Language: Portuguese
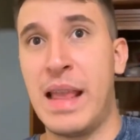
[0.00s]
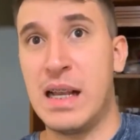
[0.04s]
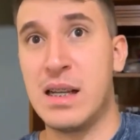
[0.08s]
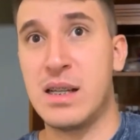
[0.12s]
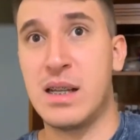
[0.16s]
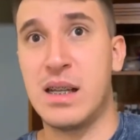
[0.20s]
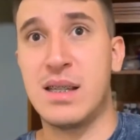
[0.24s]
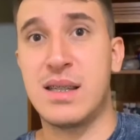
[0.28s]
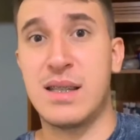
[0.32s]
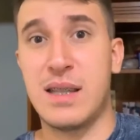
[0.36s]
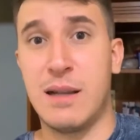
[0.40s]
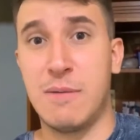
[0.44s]

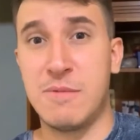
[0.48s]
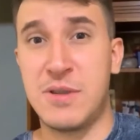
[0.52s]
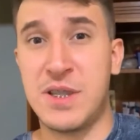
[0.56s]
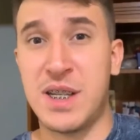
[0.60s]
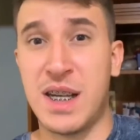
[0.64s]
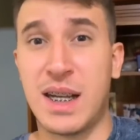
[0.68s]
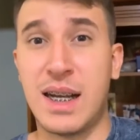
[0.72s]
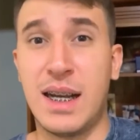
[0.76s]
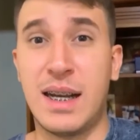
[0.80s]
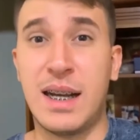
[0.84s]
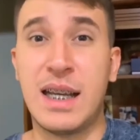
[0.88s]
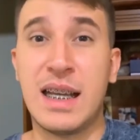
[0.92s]
Já estamos
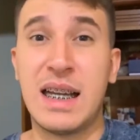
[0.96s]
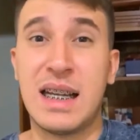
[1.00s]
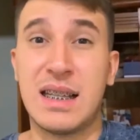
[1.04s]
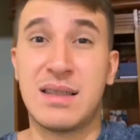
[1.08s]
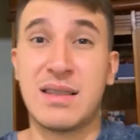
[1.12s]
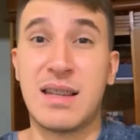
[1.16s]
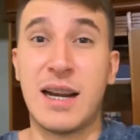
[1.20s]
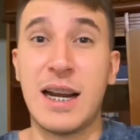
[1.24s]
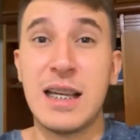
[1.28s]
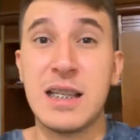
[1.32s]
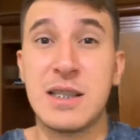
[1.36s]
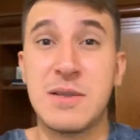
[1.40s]
chegando aí a
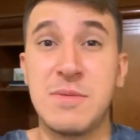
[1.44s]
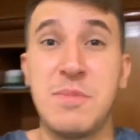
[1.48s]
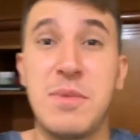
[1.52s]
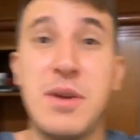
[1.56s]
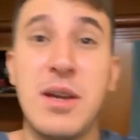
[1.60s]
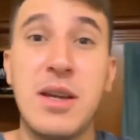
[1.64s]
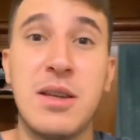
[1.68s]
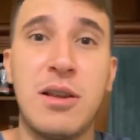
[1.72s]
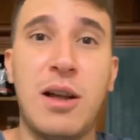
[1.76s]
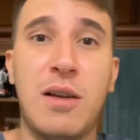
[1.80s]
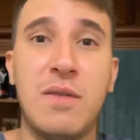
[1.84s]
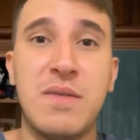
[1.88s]

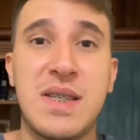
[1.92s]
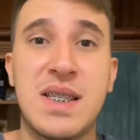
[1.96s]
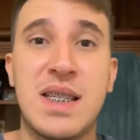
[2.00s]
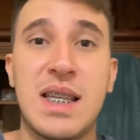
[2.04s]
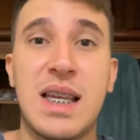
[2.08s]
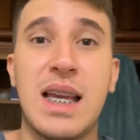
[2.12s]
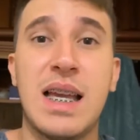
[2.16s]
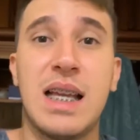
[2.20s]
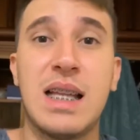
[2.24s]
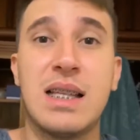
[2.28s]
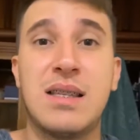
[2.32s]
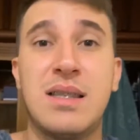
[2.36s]

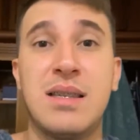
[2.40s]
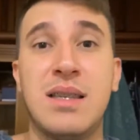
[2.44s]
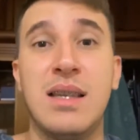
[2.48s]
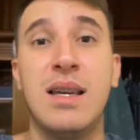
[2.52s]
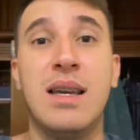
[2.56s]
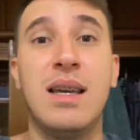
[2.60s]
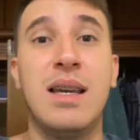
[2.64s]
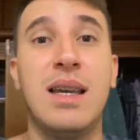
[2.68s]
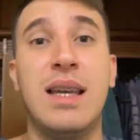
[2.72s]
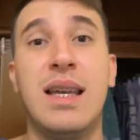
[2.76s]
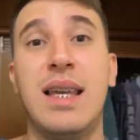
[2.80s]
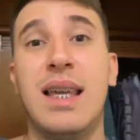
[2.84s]
3.900
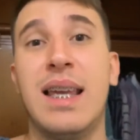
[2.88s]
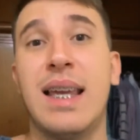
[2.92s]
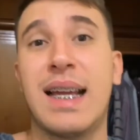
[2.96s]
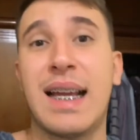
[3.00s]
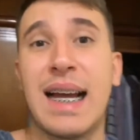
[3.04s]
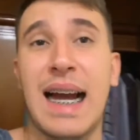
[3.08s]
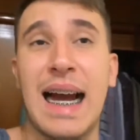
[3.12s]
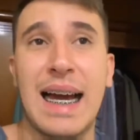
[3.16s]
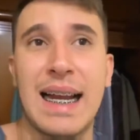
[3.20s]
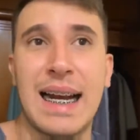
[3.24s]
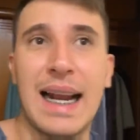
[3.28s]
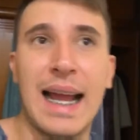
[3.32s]
e,
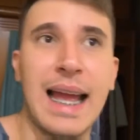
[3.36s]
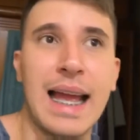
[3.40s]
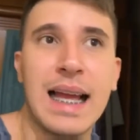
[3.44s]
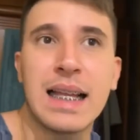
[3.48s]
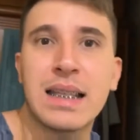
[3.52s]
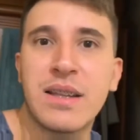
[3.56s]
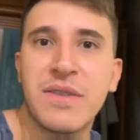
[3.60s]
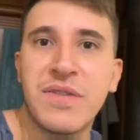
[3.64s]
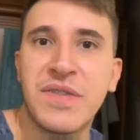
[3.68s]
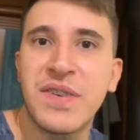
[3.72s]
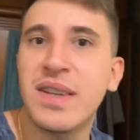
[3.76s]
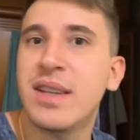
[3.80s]
cara,
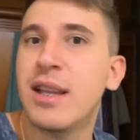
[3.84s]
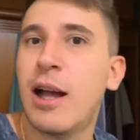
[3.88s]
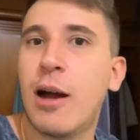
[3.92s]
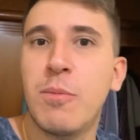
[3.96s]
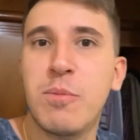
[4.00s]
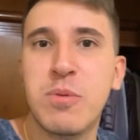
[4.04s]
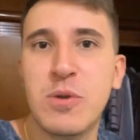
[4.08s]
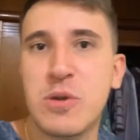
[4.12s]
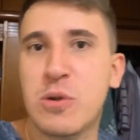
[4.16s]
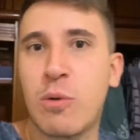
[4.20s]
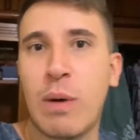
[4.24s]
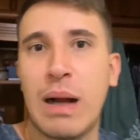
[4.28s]
reta final
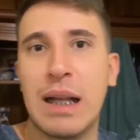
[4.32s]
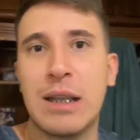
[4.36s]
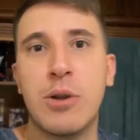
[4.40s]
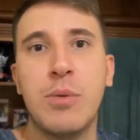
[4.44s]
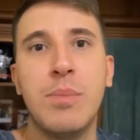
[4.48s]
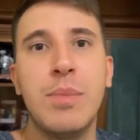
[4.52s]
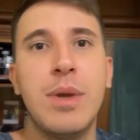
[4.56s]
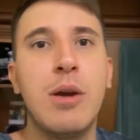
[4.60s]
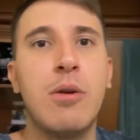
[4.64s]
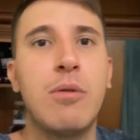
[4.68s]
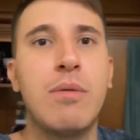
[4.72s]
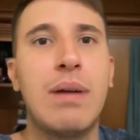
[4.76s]
para os 4
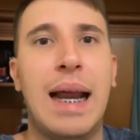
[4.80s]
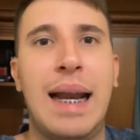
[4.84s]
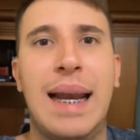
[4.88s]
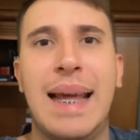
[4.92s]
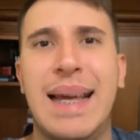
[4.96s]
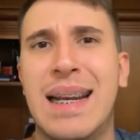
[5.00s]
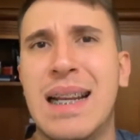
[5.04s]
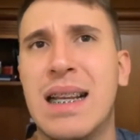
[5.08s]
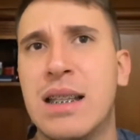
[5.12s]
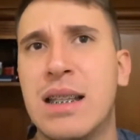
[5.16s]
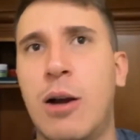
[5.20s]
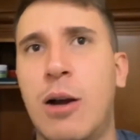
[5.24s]
mil,
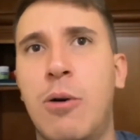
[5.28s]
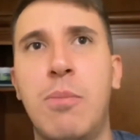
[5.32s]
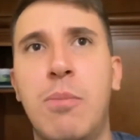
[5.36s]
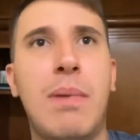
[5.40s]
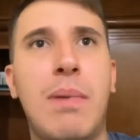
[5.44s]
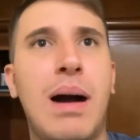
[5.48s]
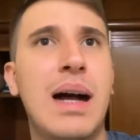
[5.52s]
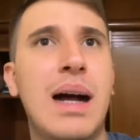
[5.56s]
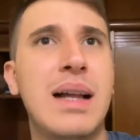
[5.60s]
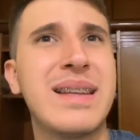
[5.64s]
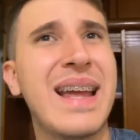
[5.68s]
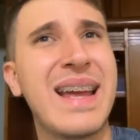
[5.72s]
galera. Então
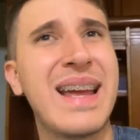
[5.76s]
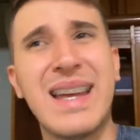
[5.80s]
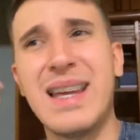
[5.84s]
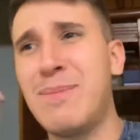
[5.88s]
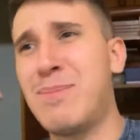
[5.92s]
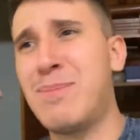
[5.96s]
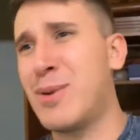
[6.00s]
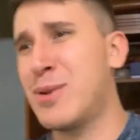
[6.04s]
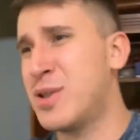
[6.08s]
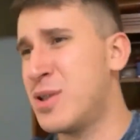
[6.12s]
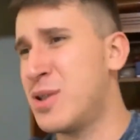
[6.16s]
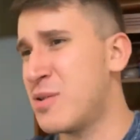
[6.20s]
mandem aí
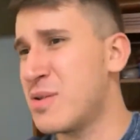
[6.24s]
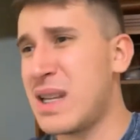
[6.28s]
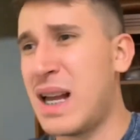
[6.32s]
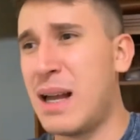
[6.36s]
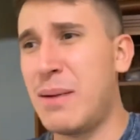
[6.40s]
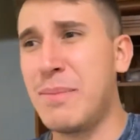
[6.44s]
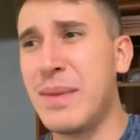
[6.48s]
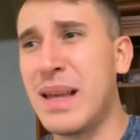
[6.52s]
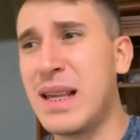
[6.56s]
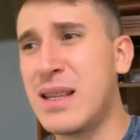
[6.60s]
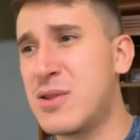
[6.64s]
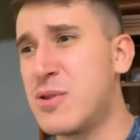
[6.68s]
para os seus
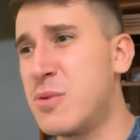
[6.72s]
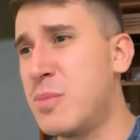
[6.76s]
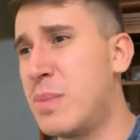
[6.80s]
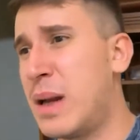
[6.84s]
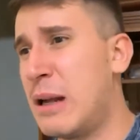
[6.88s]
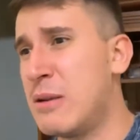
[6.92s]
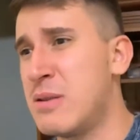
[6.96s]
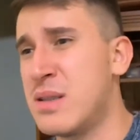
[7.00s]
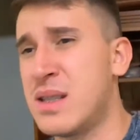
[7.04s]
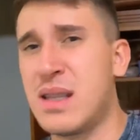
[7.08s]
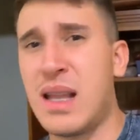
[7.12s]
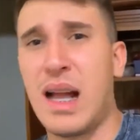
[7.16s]
amigos do
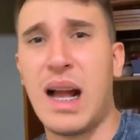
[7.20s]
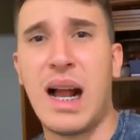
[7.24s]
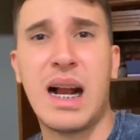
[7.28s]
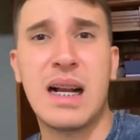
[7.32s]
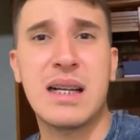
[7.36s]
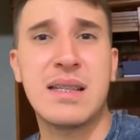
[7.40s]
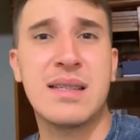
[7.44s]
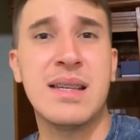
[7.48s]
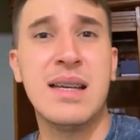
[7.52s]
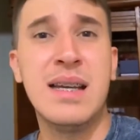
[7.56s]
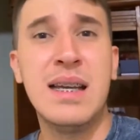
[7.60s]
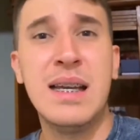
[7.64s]
Brawl
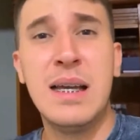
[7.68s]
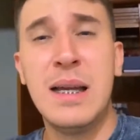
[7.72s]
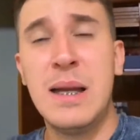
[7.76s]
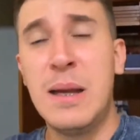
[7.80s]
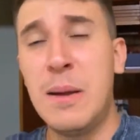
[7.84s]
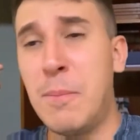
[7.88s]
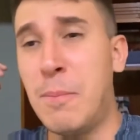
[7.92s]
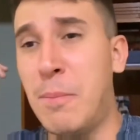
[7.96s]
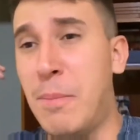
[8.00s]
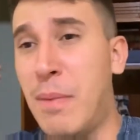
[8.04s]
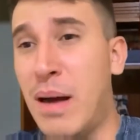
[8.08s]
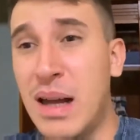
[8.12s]
Stars,
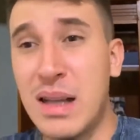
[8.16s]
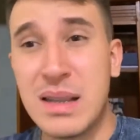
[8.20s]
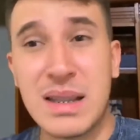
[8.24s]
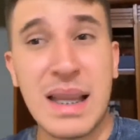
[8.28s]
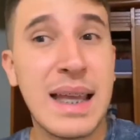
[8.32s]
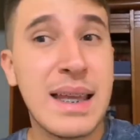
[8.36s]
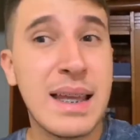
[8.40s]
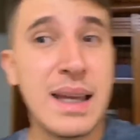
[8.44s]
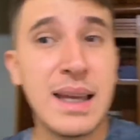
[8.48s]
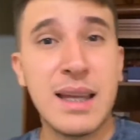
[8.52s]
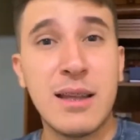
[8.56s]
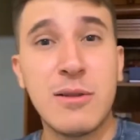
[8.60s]

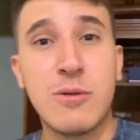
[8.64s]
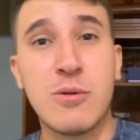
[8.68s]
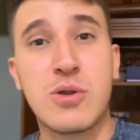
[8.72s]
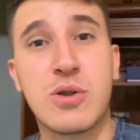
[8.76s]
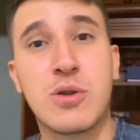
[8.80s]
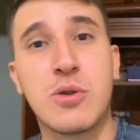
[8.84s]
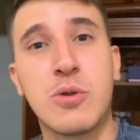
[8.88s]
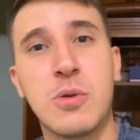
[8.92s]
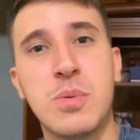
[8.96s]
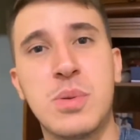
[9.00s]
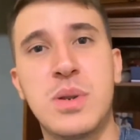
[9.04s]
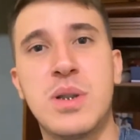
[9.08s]
Mandem aí nos
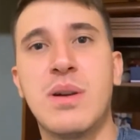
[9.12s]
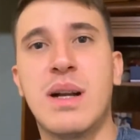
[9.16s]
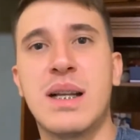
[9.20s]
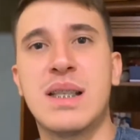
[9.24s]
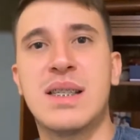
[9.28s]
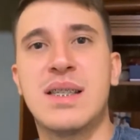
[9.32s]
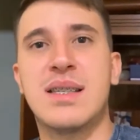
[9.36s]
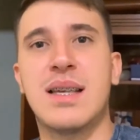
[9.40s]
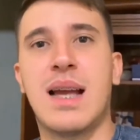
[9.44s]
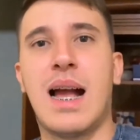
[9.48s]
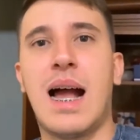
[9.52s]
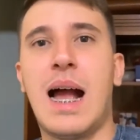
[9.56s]
grupos de
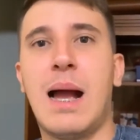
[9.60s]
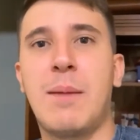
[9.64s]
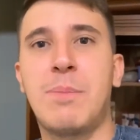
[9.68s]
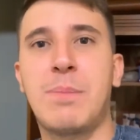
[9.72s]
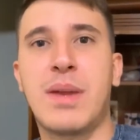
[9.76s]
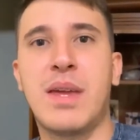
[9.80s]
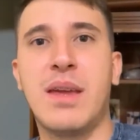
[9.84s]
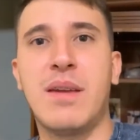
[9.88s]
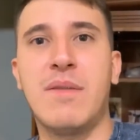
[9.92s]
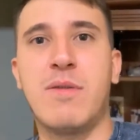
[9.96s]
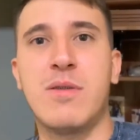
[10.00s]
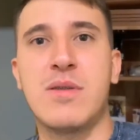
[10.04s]

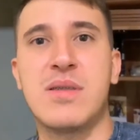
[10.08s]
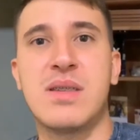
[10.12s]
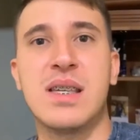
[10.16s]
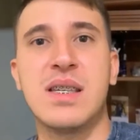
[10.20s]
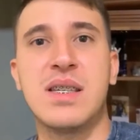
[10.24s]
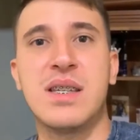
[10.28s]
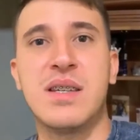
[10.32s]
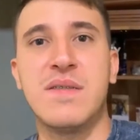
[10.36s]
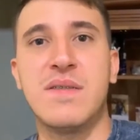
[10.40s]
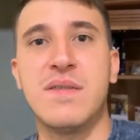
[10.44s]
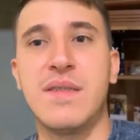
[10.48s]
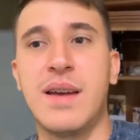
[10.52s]
WhatsApp que
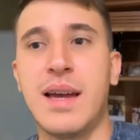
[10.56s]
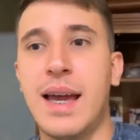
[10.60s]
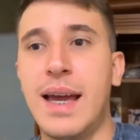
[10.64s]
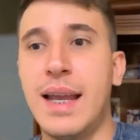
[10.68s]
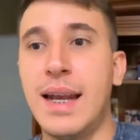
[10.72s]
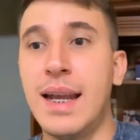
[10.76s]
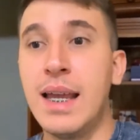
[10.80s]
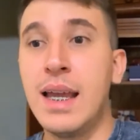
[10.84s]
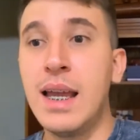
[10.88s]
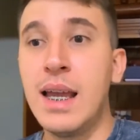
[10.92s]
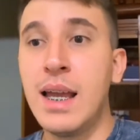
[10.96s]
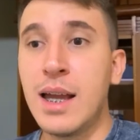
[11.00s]
vocês
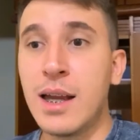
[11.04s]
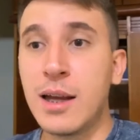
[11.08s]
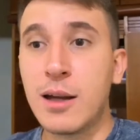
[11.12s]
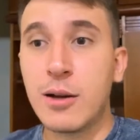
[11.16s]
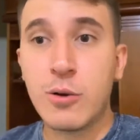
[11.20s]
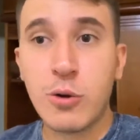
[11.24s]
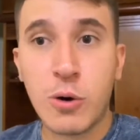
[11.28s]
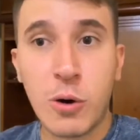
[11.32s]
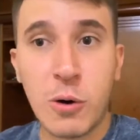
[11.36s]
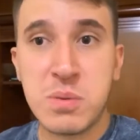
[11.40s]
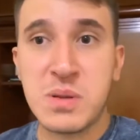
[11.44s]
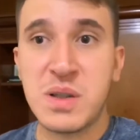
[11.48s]
tiverem,
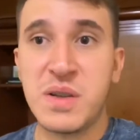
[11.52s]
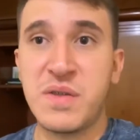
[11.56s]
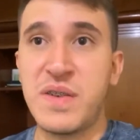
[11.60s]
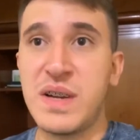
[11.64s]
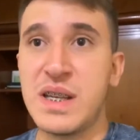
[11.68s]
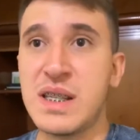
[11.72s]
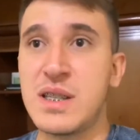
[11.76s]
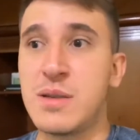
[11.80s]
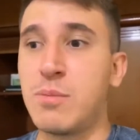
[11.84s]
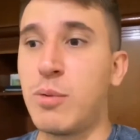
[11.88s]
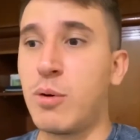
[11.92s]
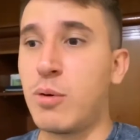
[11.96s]
grupos de
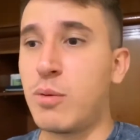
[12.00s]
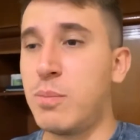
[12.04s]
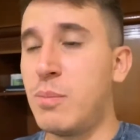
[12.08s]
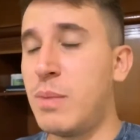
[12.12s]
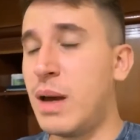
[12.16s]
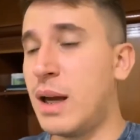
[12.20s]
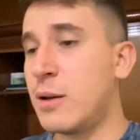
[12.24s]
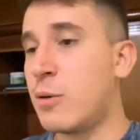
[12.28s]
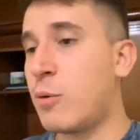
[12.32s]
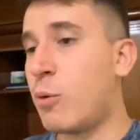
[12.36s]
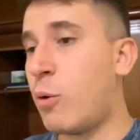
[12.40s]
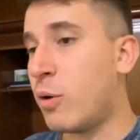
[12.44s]
Facebook,
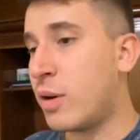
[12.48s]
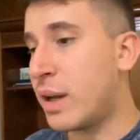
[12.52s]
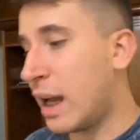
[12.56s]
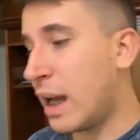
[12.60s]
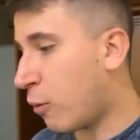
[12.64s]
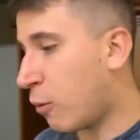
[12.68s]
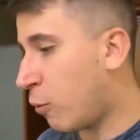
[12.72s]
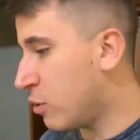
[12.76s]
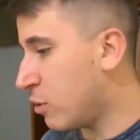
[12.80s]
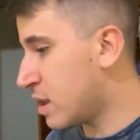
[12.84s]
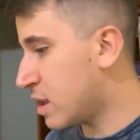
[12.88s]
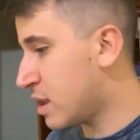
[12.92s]
mano,
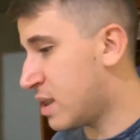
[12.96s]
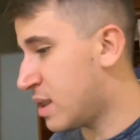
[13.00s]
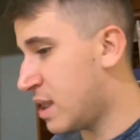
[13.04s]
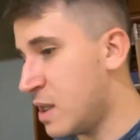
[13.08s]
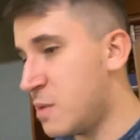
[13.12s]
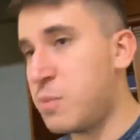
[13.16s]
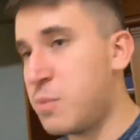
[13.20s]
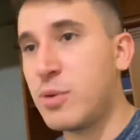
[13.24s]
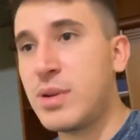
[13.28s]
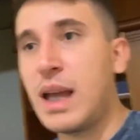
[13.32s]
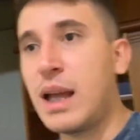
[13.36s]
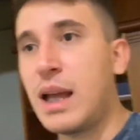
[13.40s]
qualquer coisa que
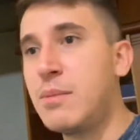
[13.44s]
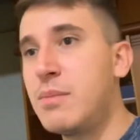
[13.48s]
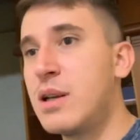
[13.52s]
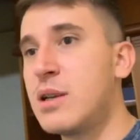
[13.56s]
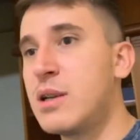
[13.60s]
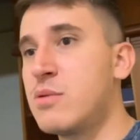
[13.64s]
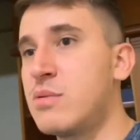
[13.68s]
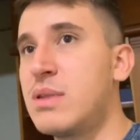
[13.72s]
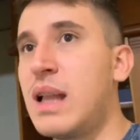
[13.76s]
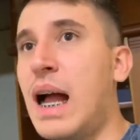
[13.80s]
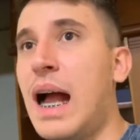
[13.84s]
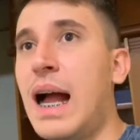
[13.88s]
vocês puderem me
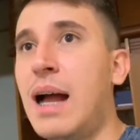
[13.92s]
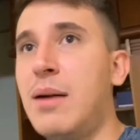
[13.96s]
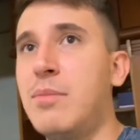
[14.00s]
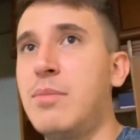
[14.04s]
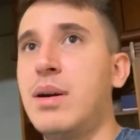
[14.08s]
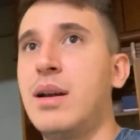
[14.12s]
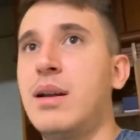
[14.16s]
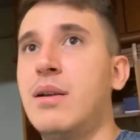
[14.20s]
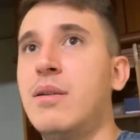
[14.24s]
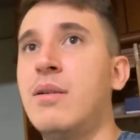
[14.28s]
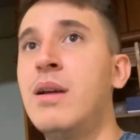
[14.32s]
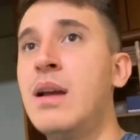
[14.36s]
ajudar,
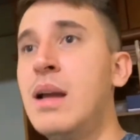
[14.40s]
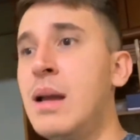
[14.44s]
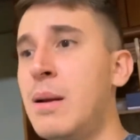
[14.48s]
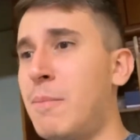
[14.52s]
mano.